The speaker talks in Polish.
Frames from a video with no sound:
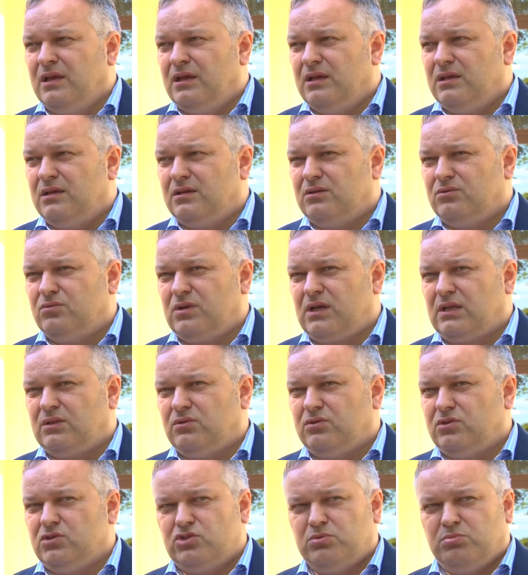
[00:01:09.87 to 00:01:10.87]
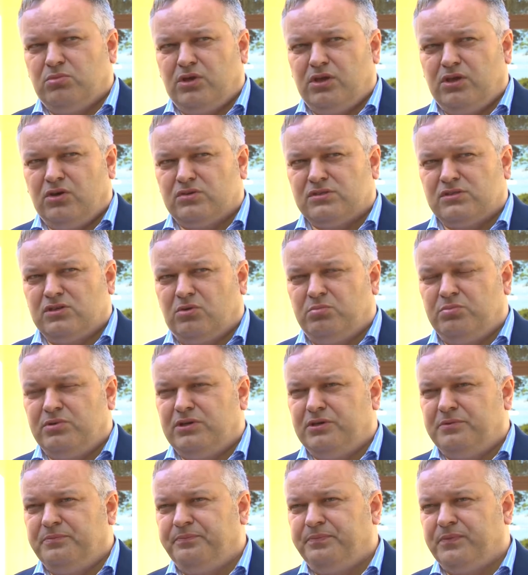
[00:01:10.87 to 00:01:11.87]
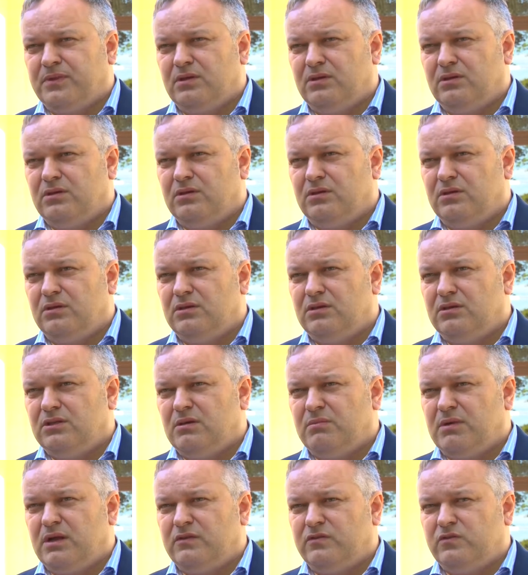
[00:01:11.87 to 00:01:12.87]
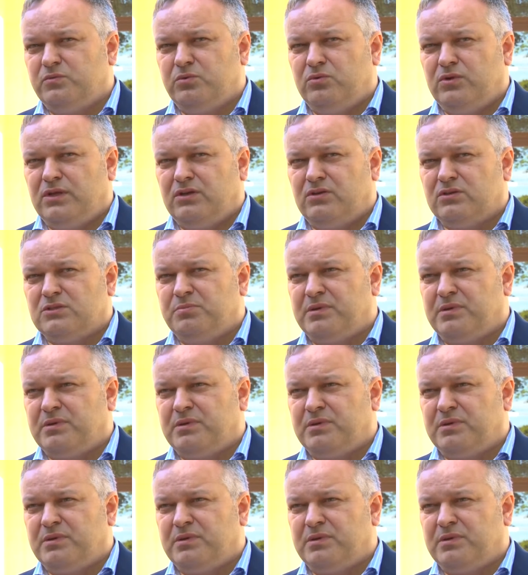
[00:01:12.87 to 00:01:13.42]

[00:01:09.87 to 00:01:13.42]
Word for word: e, która dotyczy mojej osoby i nie ma nic wspólnego z